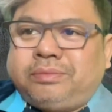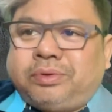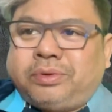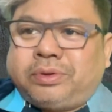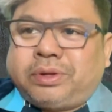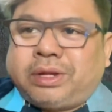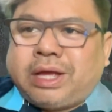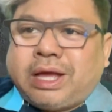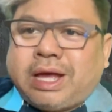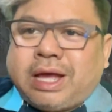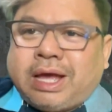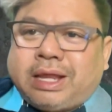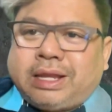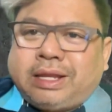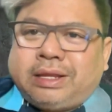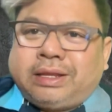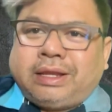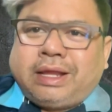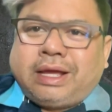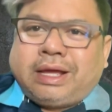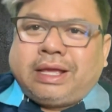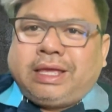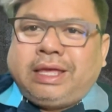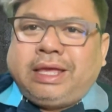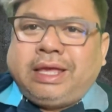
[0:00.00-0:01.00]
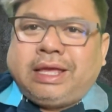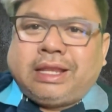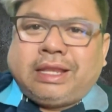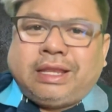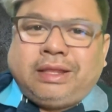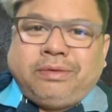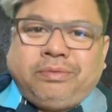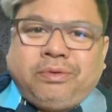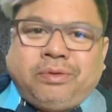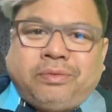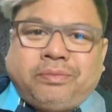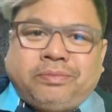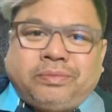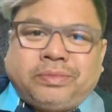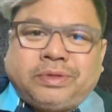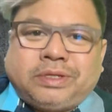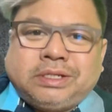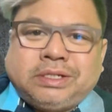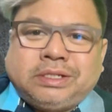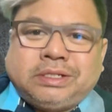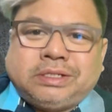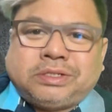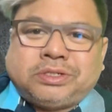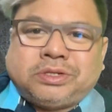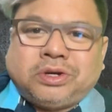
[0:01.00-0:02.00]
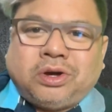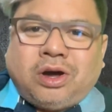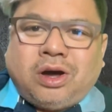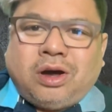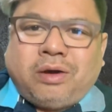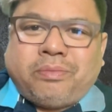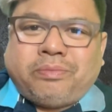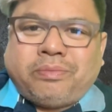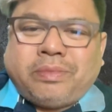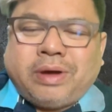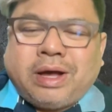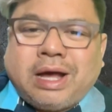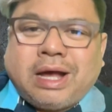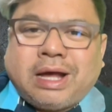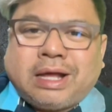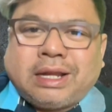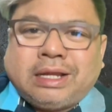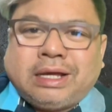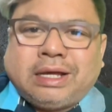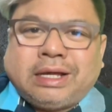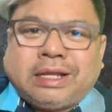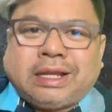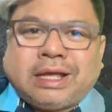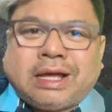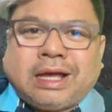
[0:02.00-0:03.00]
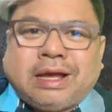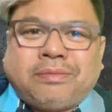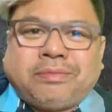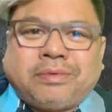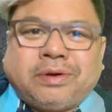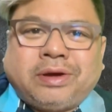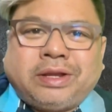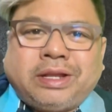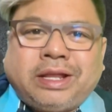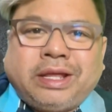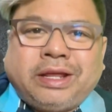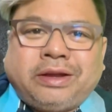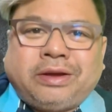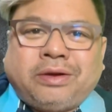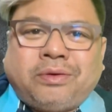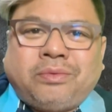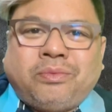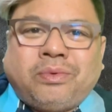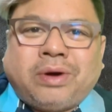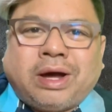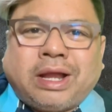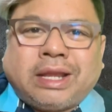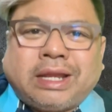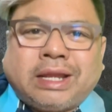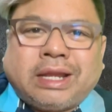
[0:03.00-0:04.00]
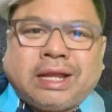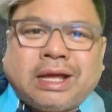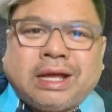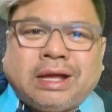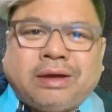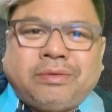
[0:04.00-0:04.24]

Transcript: ผลงานนักเขียนที่ผมชื่นชอบมากเลยนะครับ ก็ได้รางวัลนะค